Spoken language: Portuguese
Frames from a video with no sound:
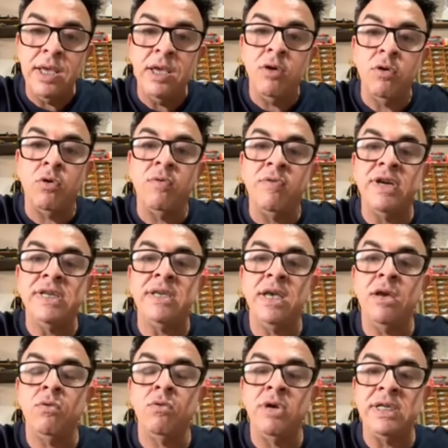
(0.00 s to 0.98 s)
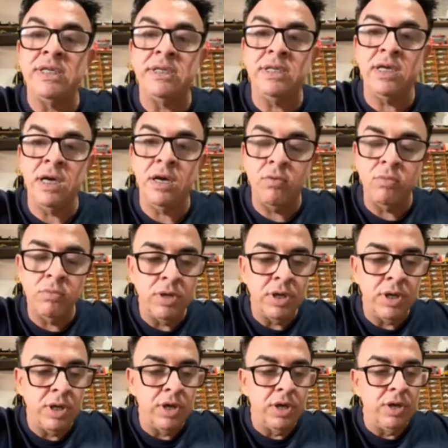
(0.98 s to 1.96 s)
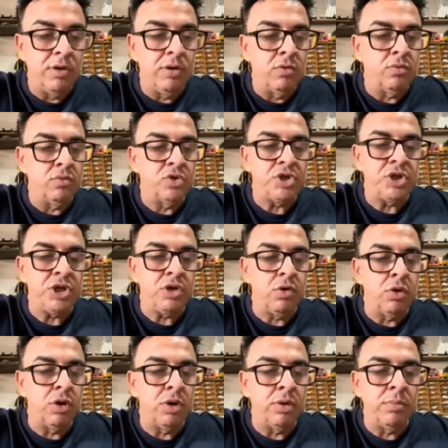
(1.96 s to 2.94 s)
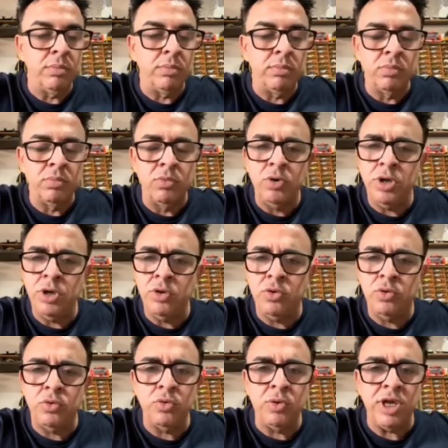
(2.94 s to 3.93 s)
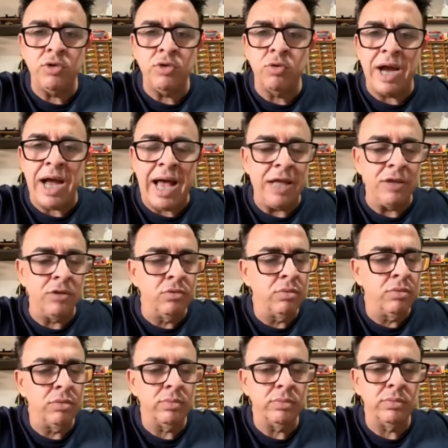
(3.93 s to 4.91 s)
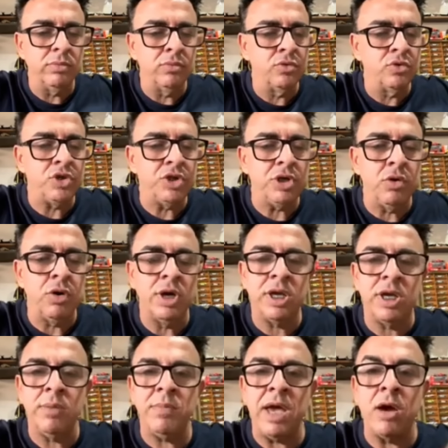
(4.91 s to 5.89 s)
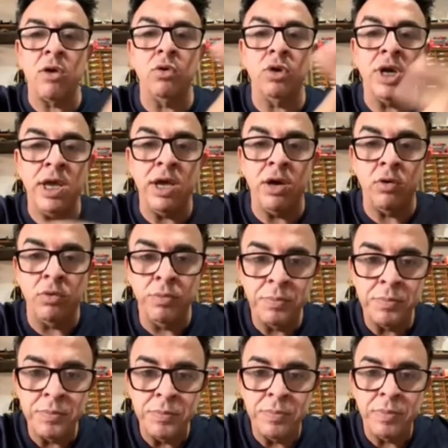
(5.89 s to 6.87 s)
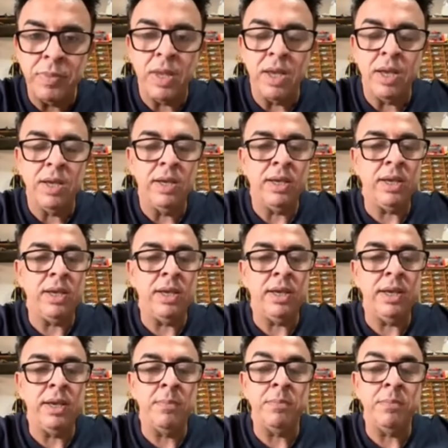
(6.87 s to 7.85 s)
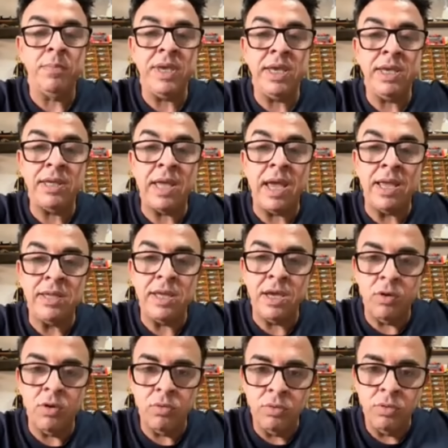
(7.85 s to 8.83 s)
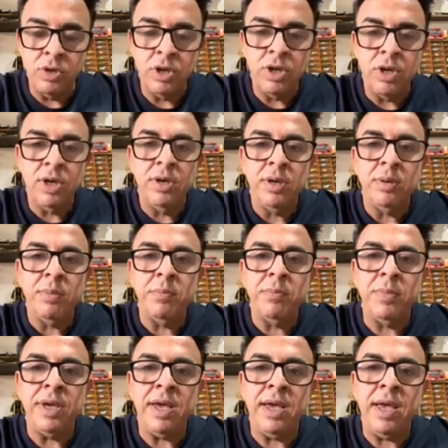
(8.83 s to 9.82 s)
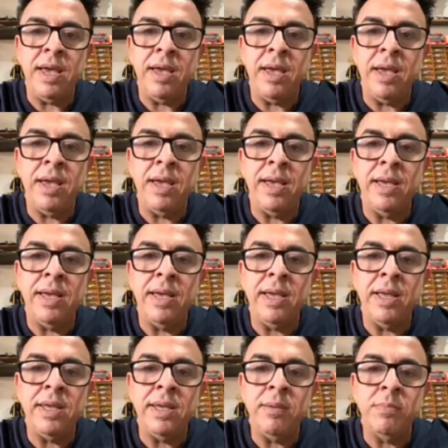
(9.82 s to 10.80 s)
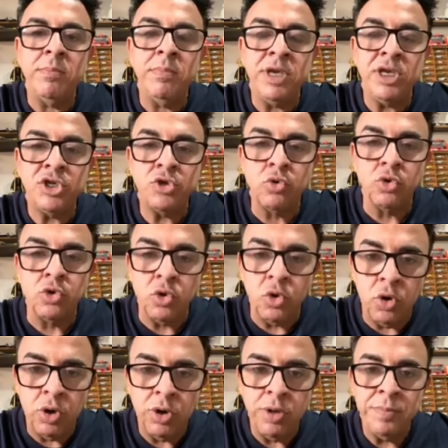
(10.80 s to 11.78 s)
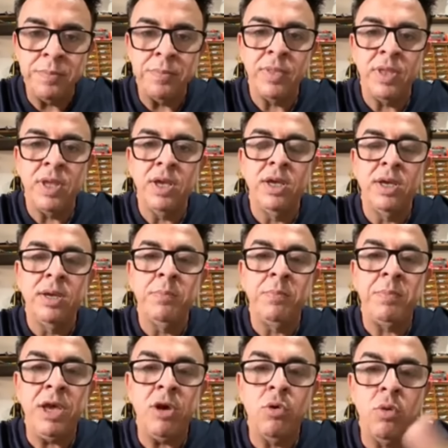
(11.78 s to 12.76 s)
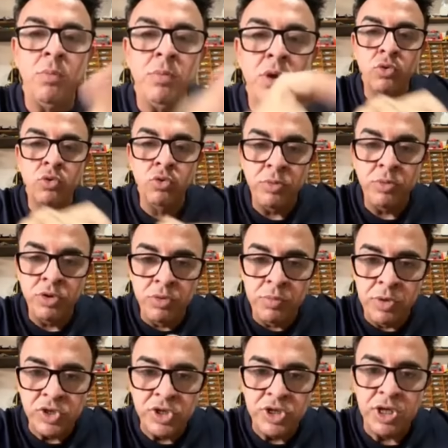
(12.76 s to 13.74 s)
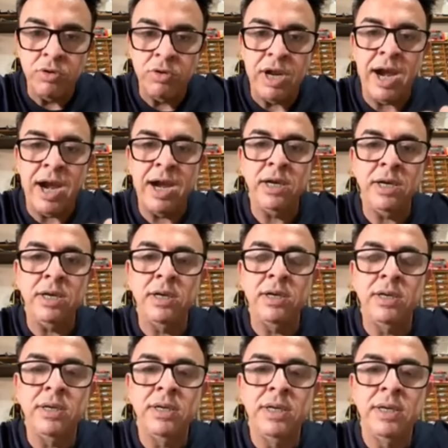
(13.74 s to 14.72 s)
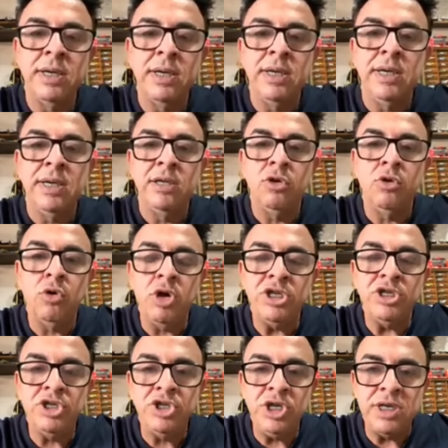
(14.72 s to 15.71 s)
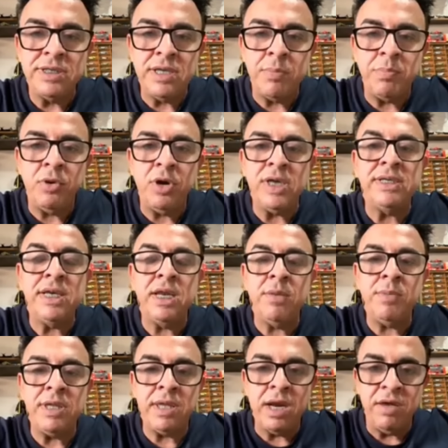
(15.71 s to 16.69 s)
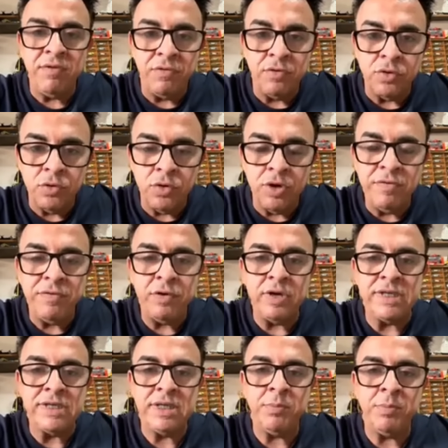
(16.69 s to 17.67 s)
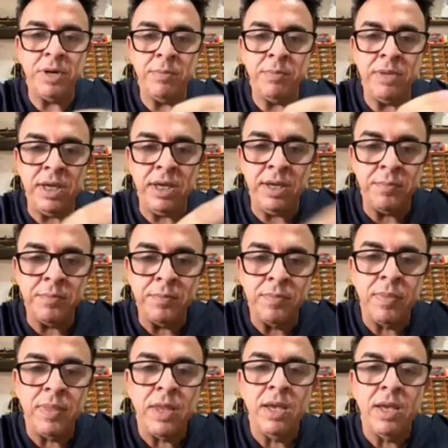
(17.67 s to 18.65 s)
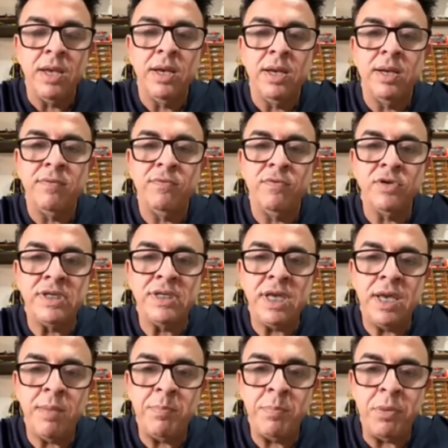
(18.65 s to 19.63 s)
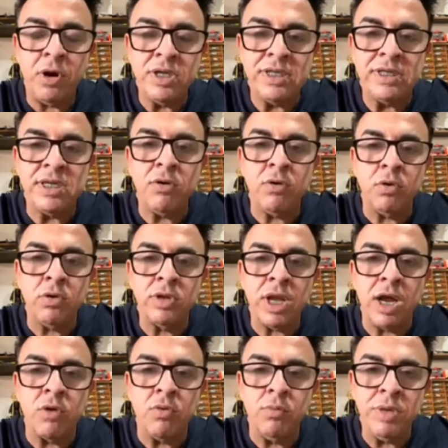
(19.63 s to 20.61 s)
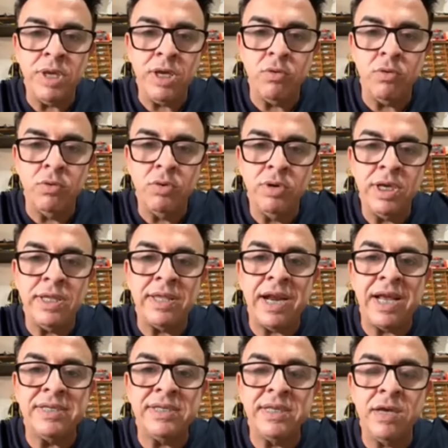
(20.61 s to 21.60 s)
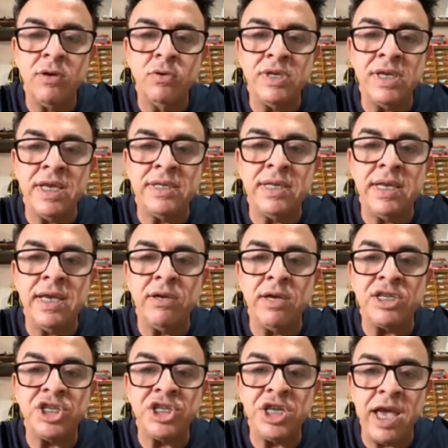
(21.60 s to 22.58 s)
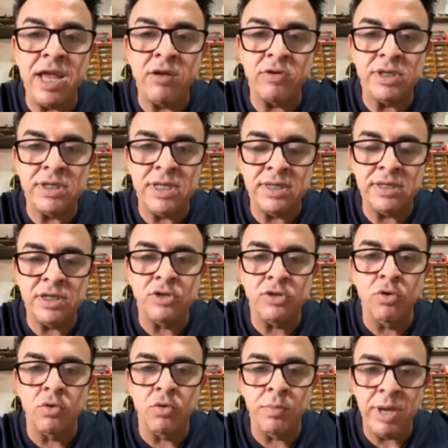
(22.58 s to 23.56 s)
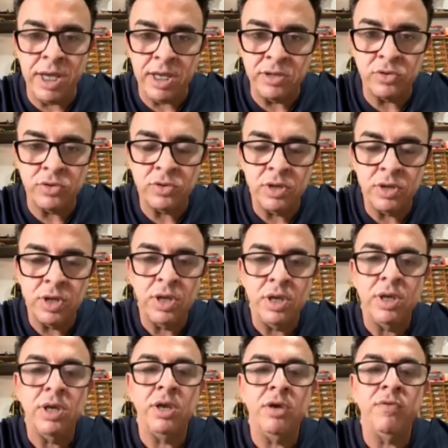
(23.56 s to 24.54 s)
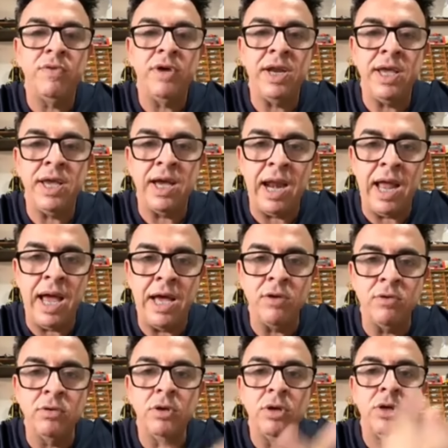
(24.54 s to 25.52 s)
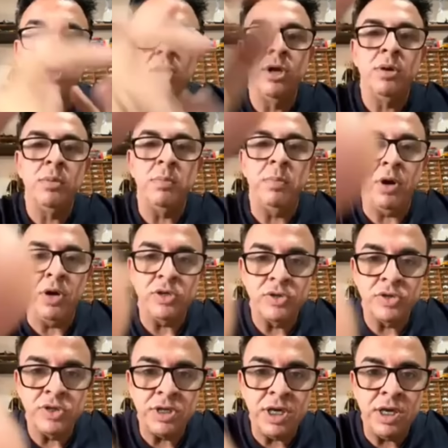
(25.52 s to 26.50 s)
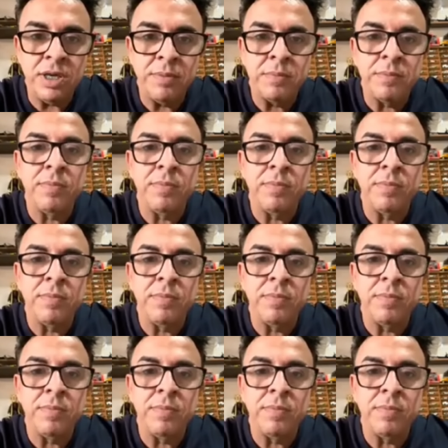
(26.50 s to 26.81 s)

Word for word: Eu conversei com um ancião, um senhor muito educado, um senhor que me acolheu e me entendeu. É, ele me escutou, pegou número do meu celular. Dois dias depois, ele me telefonou e falou assim para mim: você pode se encontrar comigo e trazer os, as xerox desses documentos? Eu falei, claro, posso sim.